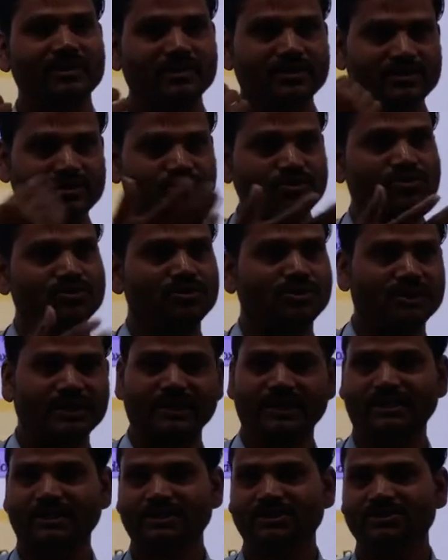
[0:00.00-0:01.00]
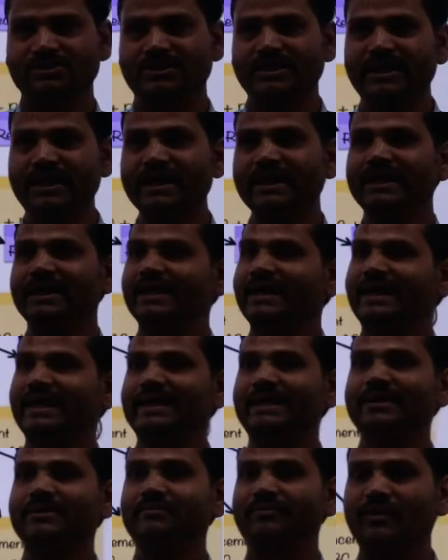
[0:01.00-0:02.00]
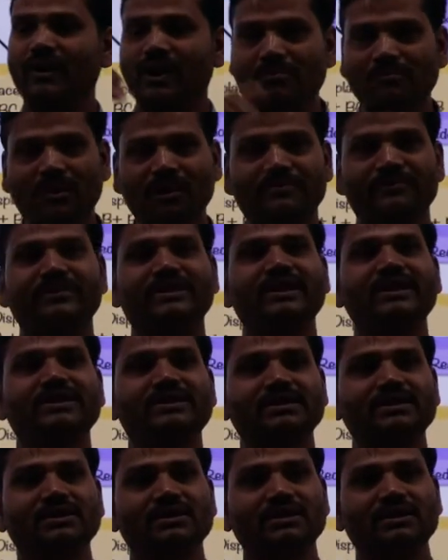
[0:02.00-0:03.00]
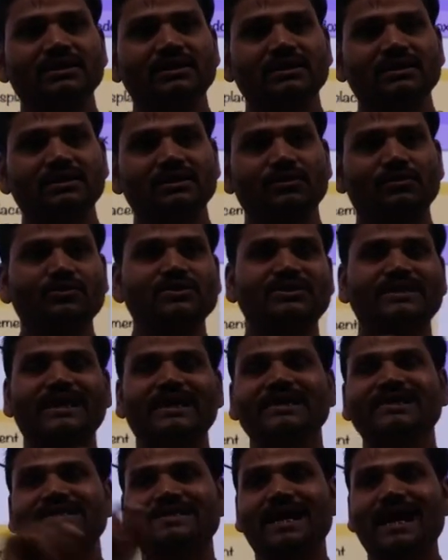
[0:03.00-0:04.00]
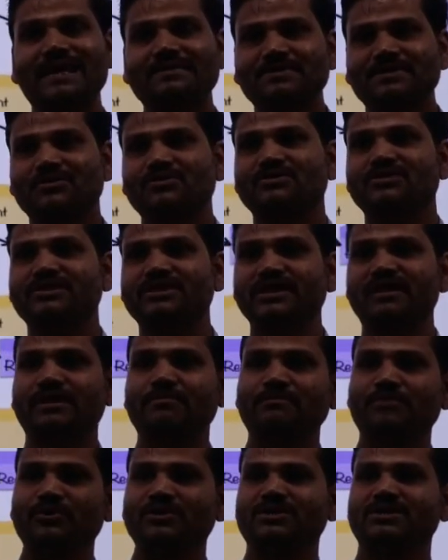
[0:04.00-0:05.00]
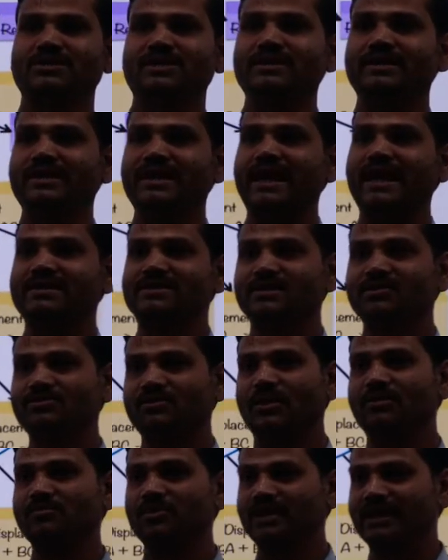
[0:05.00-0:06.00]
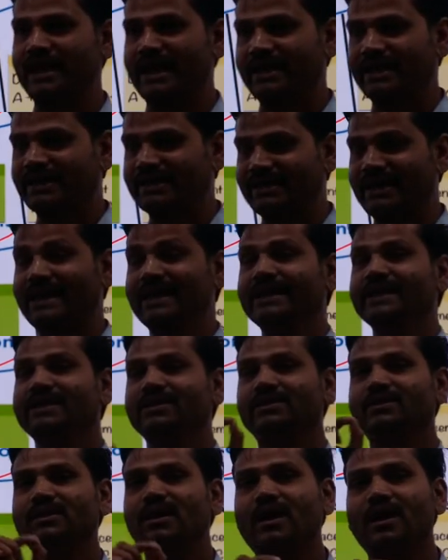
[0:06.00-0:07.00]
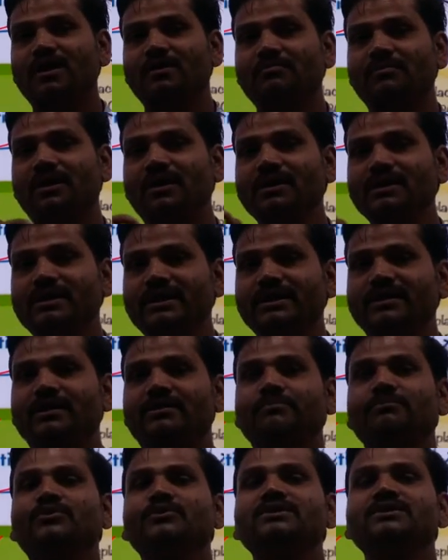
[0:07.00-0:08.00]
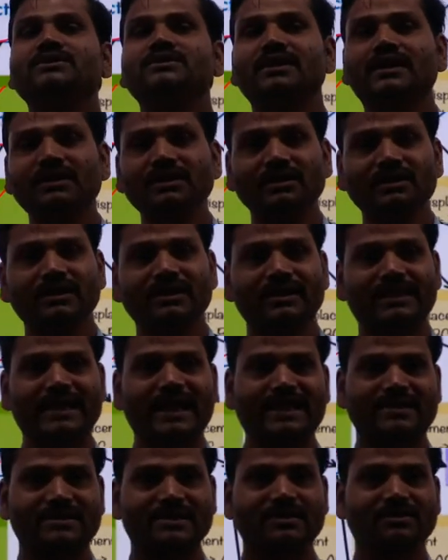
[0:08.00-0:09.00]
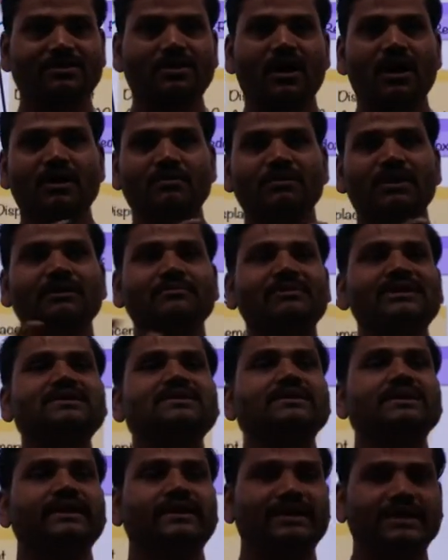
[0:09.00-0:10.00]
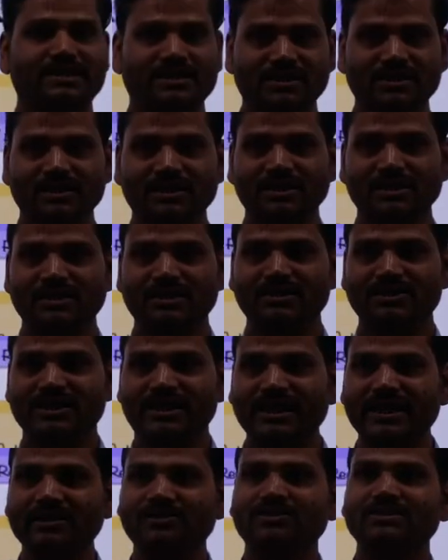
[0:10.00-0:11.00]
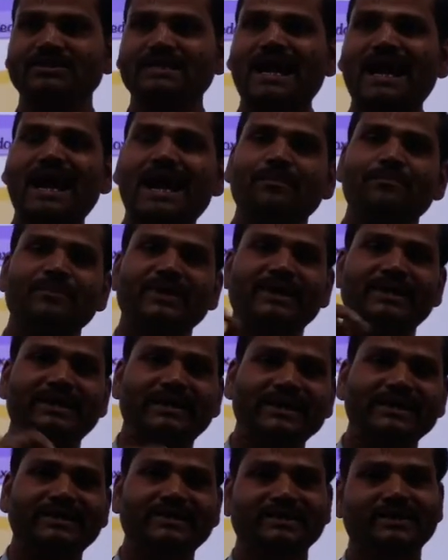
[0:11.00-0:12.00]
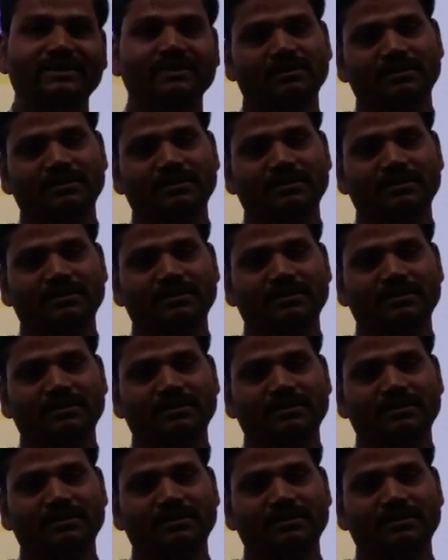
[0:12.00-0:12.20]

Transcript: यूज होते हैं ठीक है एक इन फॉर्म ऑफ हीट उसके हिसाब से उस डिकम्पोजिशन रिएक्शन को हम लोग क्या कहते हैं थर्मल डिकम्पोजिशन रिएक्शन थर्मल मीन्स हीट ठीक है तो जहां पे हीट